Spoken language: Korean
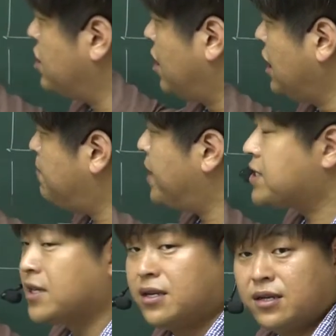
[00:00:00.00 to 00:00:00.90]

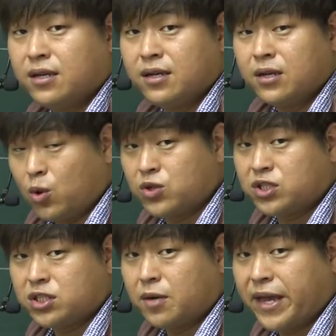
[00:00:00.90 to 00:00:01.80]
연립해서
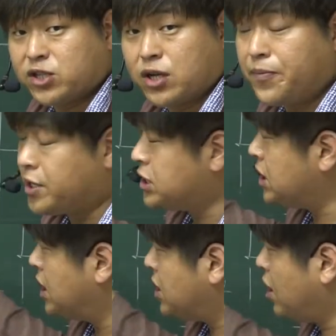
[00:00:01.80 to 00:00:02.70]
교점의 x좌표는
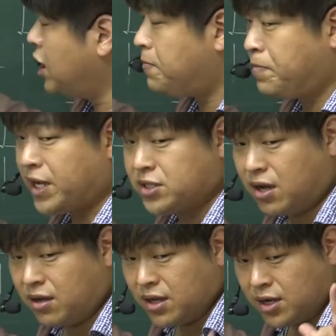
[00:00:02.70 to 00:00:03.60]

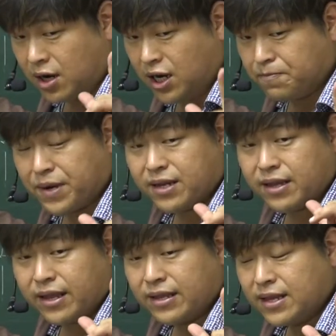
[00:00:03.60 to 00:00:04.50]
연립해서 연립한
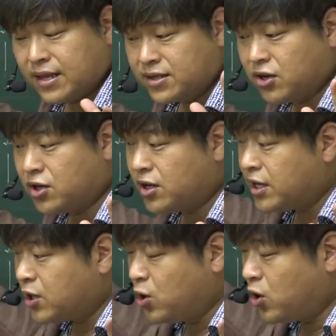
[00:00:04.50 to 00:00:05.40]
그
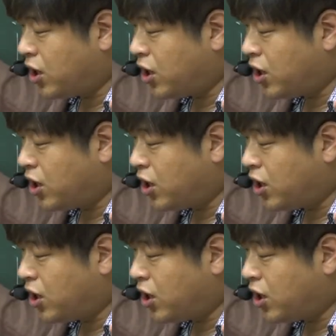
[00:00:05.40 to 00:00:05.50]
요